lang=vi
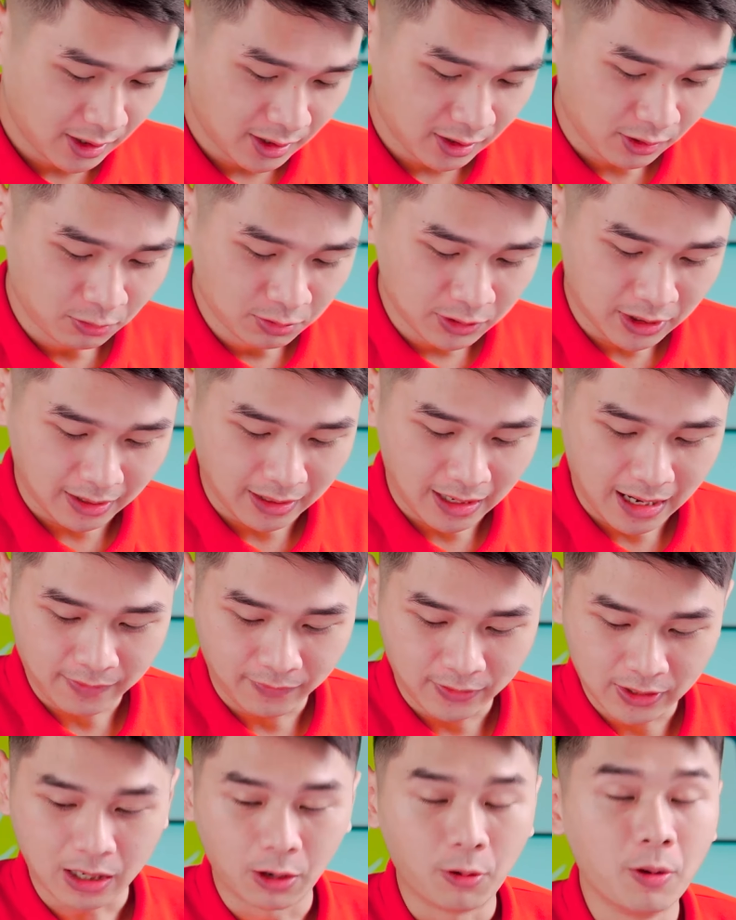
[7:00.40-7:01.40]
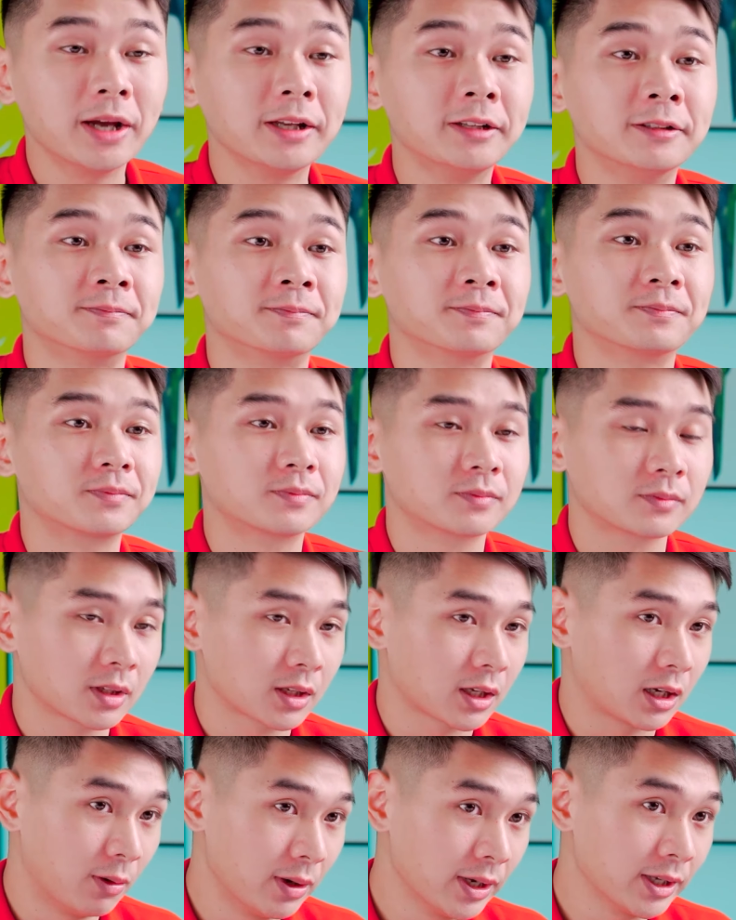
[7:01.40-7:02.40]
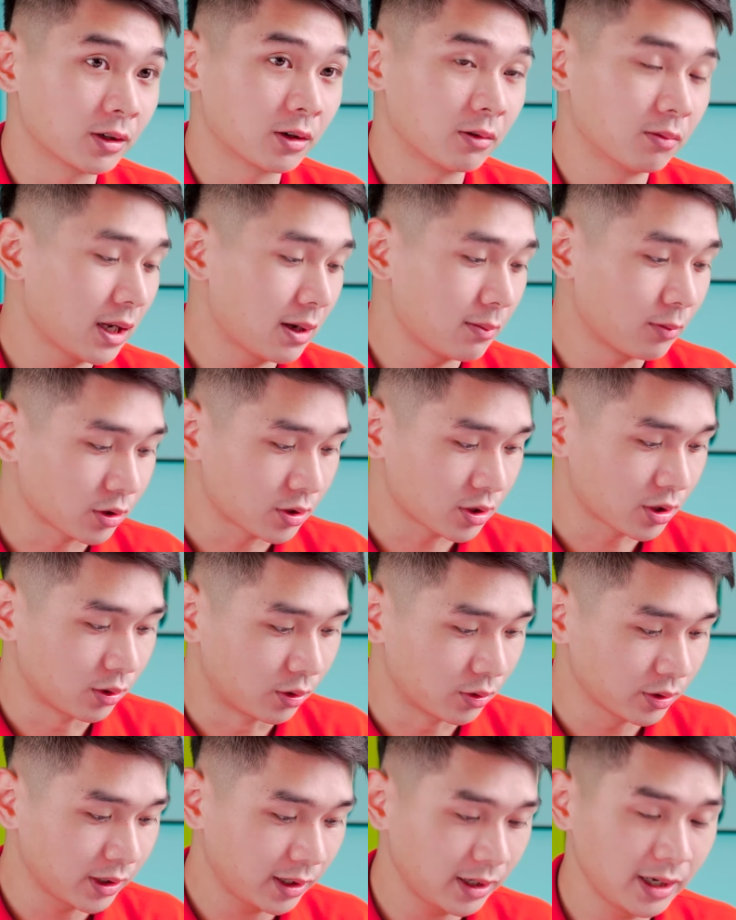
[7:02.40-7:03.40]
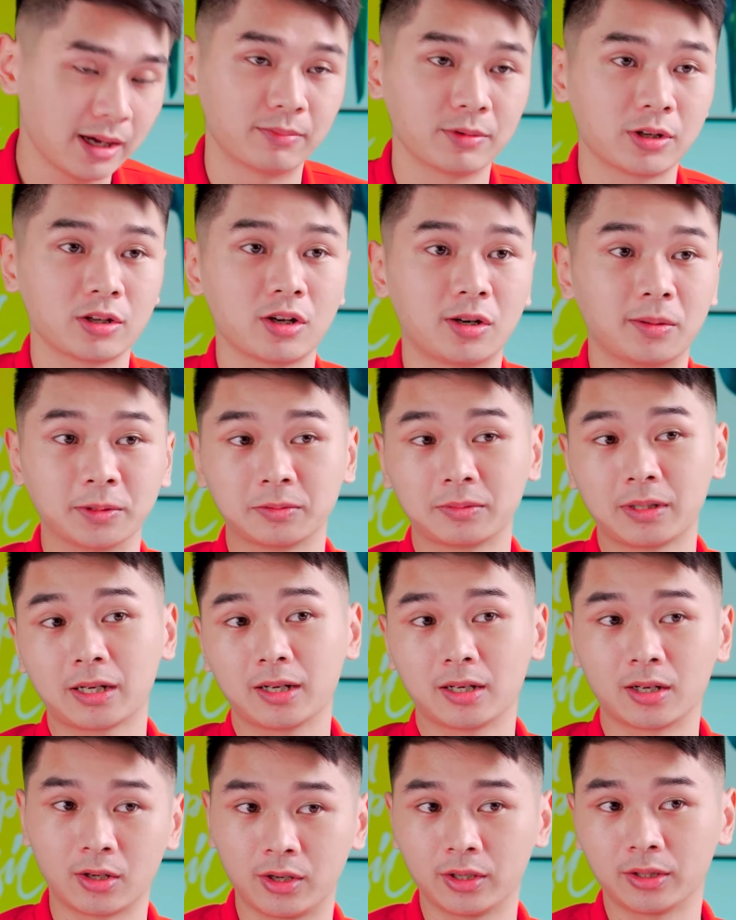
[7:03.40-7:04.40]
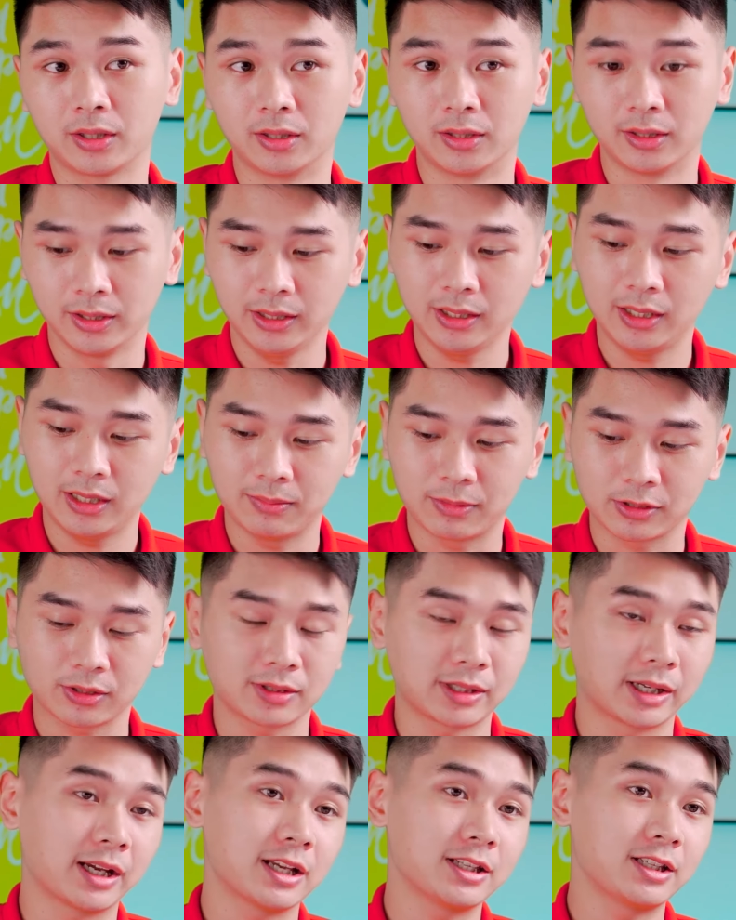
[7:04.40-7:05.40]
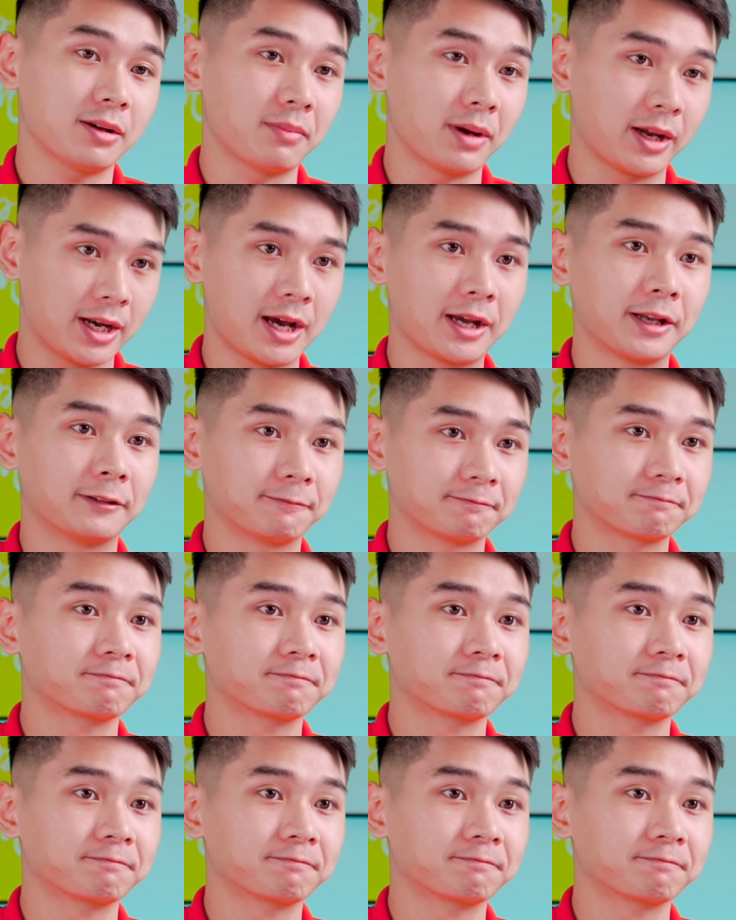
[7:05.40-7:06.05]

uh, cùng trở lại với cấu hình cấu hình cũng là một số những cái điểm nho nhỏ mà chúng ta cần nói tới khi mà so sánh hai chiếc máy này